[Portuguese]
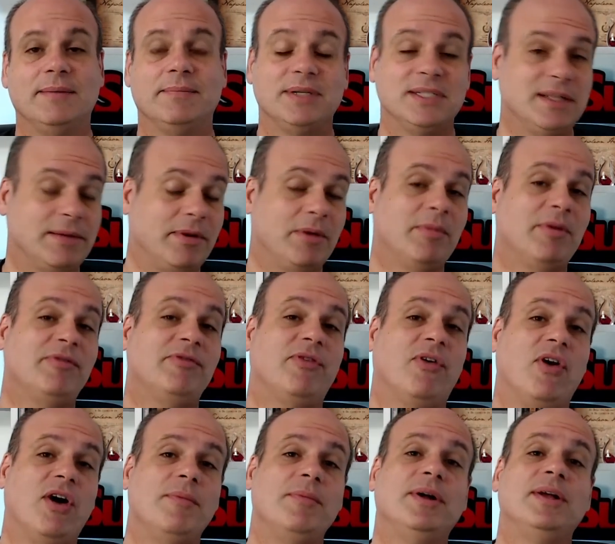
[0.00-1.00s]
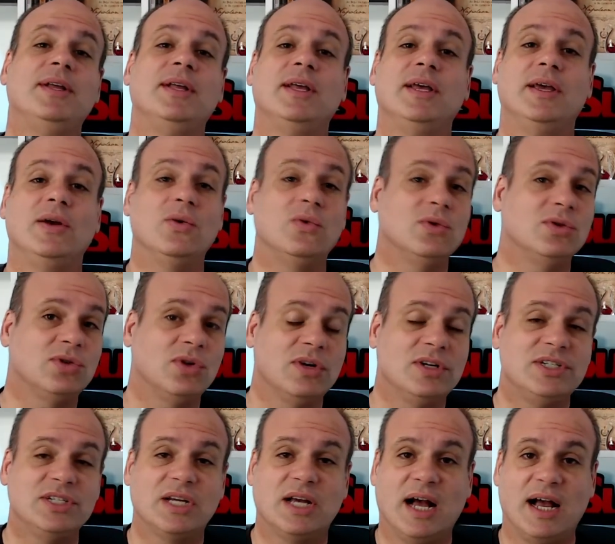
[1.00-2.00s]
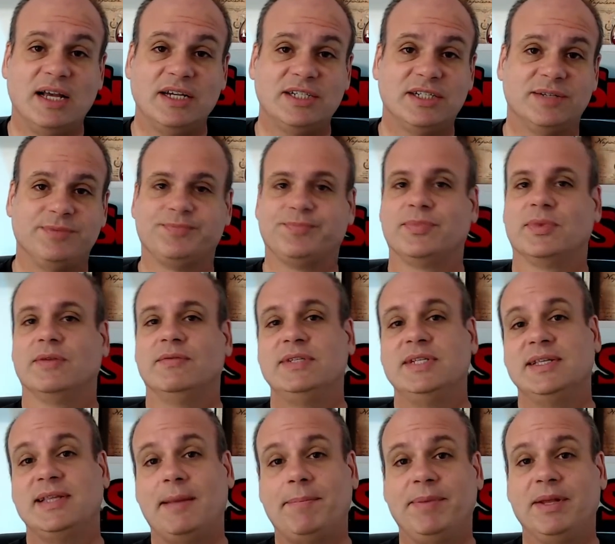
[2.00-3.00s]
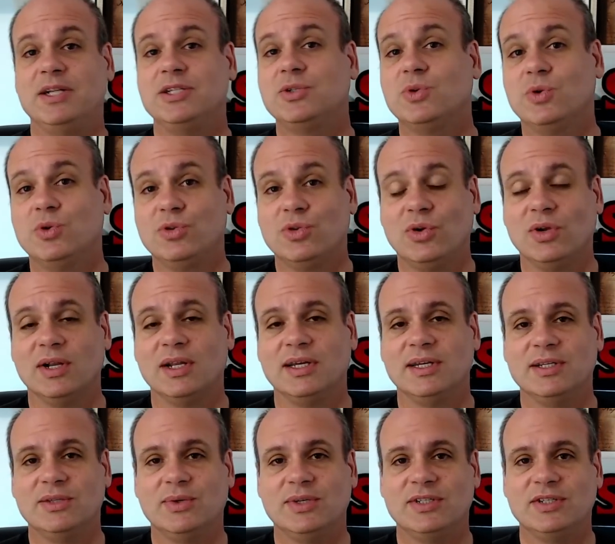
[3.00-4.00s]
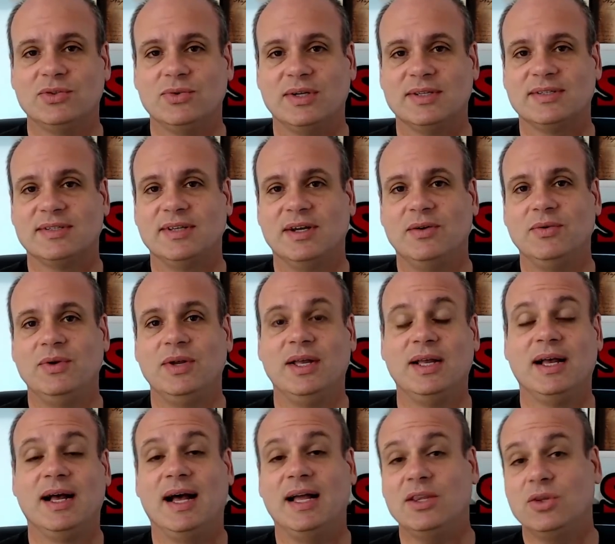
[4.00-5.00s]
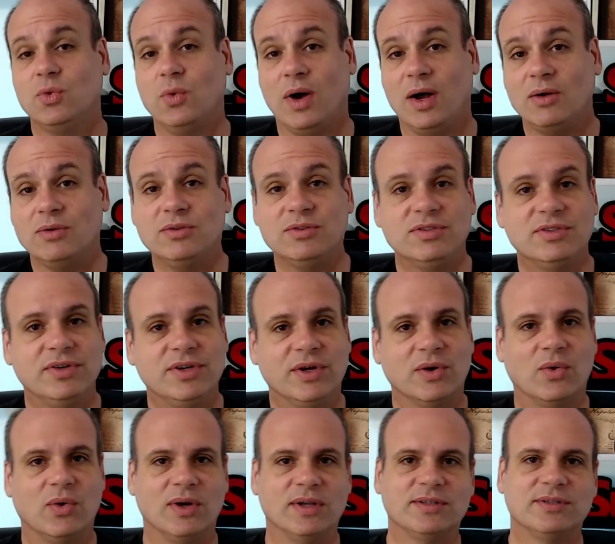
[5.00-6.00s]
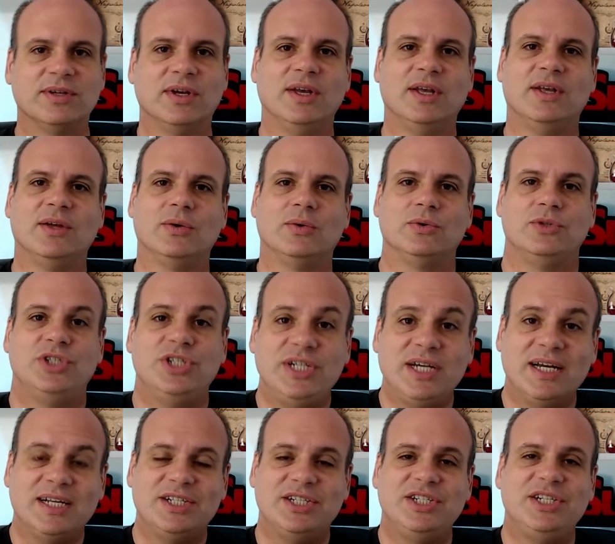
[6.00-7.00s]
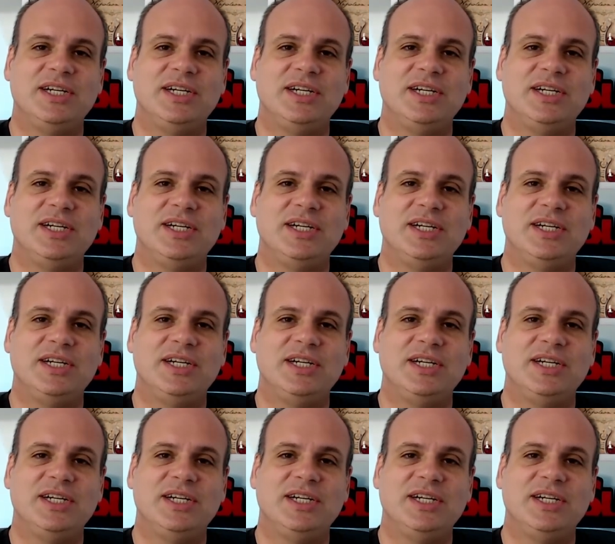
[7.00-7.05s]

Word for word: Mas, da mesma forma, é um controle de caixa. Você está apenas controlando a situação atual do seu negócio, o dia a dia